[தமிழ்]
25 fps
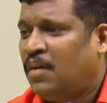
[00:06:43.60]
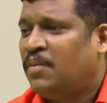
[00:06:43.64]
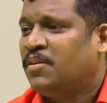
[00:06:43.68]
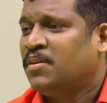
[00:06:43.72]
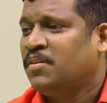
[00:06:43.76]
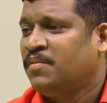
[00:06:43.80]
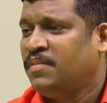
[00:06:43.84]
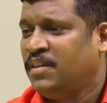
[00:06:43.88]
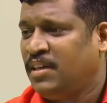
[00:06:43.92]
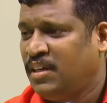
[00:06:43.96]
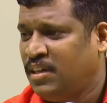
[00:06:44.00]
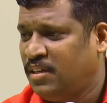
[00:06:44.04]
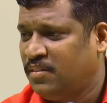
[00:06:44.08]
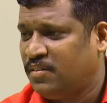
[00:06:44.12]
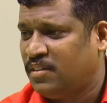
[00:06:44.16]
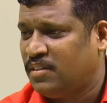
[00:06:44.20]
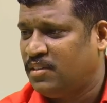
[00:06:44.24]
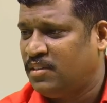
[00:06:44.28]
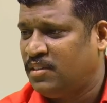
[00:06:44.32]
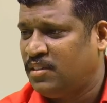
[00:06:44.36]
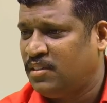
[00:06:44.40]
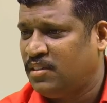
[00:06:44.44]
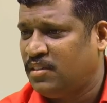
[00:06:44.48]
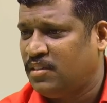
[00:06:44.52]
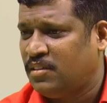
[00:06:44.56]
அவர் வீடு
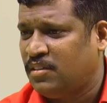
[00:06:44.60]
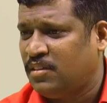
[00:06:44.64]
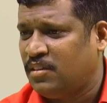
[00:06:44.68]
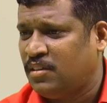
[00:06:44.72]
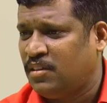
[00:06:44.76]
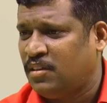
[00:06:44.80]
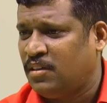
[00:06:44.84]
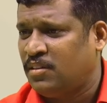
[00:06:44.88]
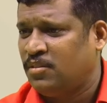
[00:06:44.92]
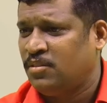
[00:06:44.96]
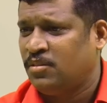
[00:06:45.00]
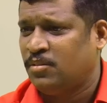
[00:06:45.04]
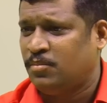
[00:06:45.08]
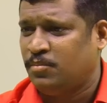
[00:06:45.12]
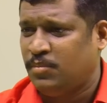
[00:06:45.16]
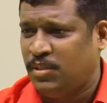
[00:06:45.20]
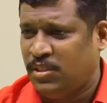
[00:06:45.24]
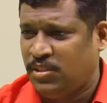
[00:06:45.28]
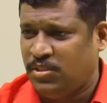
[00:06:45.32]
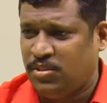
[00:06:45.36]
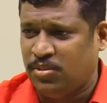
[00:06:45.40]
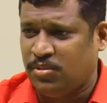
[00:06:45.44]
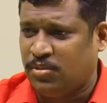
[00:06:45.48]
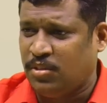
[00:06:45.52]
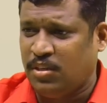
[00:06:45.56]
வந்து ஏதோ
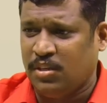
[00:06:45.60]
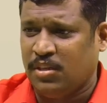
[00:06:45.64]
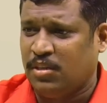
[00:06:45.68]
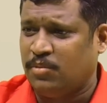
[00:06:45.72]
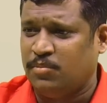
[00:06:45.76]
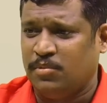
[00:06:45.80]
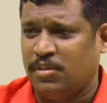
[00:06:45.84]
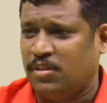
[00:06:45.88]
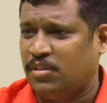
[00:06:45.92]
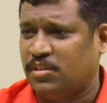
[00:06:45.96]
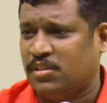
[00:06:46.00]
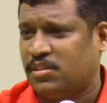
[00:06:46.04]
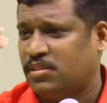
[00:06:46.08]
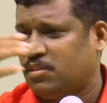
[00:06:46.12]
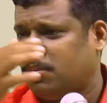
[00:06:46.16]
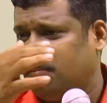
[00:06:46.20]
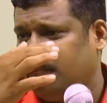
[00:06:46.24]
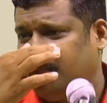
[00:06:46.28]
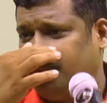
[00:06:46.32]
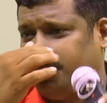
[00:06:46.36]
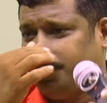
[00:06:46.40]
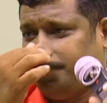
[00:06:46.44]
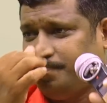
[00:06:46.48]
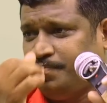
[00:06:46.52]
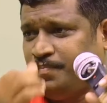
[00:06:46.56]
மீஞ்சூரோ எங்கேமோ இருக்குது
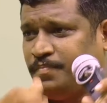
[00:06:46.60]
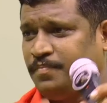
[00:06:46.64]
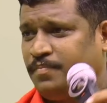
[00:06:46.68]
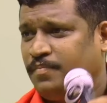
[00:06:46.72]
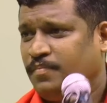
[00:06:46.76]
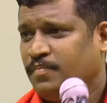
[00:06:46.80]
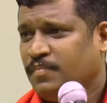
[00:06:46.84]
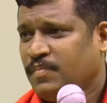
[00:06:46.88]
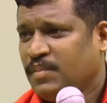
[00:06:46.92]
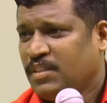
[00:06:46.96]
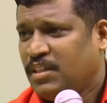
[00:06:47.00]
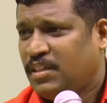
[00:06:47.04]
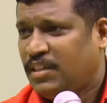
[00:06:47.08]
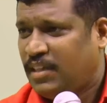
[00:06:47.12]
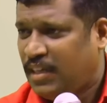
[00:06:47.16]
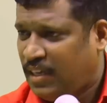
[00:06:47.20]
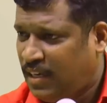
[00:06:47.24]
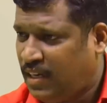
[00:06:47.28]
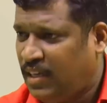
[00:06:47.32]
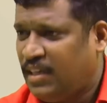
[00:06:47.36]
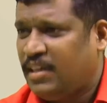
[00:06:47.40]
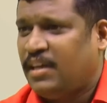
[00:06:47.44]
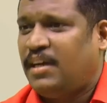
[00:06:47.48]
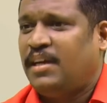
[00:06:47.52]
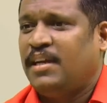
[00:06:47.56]

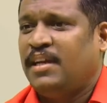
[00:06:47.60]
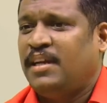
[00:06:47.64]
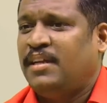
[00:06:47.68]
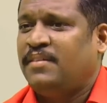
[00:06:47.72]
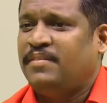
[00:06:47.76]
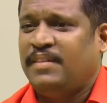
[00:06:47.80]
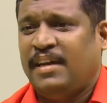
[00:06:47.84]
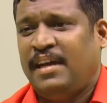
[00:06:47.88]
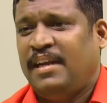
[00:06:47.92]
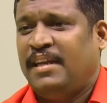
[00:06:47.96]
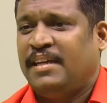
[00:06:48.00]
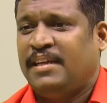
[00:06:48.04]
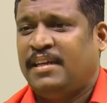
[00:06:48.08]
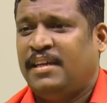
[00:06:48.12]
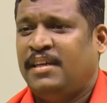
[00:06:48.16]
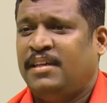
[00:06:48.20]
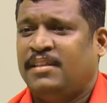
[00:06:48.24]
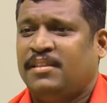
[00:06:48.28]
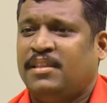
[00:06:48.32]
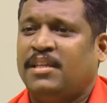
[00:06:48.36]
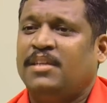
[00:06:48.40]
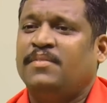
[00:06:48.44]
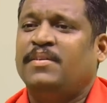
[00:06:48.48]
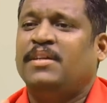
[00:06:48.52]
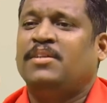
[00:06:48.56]
டெய்லி காலையில் வேலைக்கு
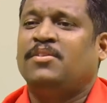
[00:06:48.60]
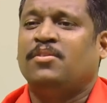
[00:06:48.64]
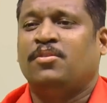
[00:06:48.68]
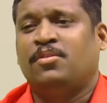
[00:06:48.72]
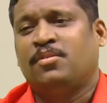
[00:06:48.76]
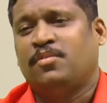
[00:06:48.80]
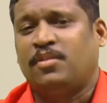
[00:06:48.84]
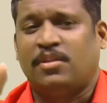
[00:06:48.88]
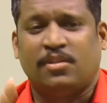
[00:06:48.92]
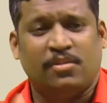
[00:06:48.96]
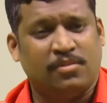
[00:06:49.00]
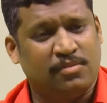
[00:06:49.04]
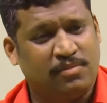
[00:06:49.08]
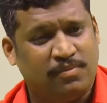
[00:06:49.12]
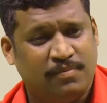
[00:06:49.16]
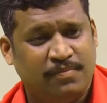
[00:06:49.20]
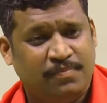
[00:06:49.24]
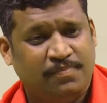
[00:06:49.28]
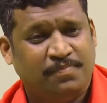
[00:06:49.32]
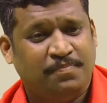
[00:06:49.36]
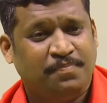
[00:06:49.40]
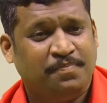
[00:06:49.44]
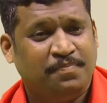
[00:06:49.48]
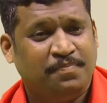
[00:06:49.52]
திருவேட்டூருக்கு வரணும்